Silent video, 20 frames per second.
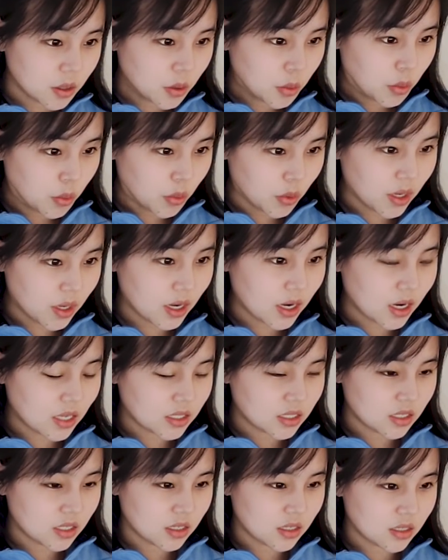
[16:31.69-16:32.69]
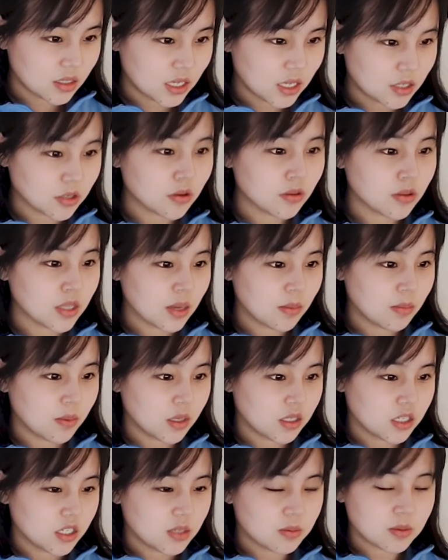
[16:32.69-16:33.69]
올해까지 작년 대비
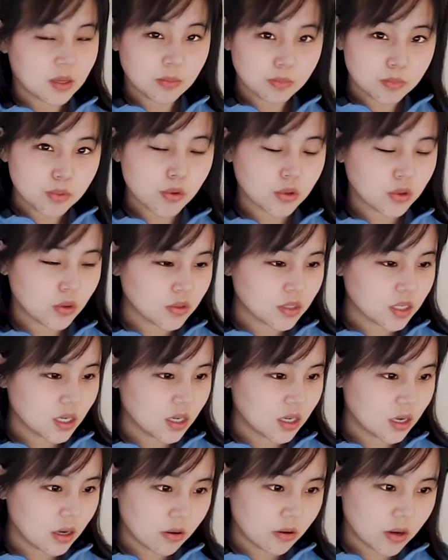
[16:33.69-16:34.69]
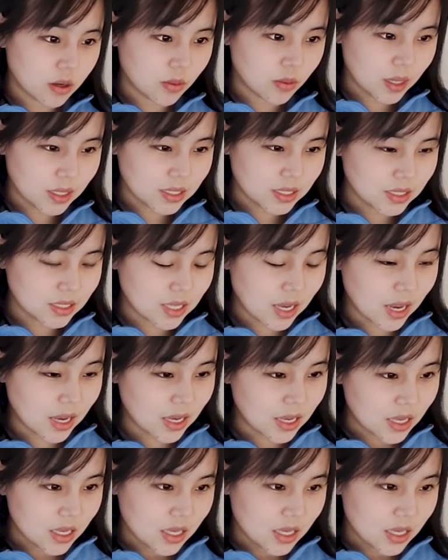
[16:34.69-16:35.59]
73% 성장을 할 거라고 하는데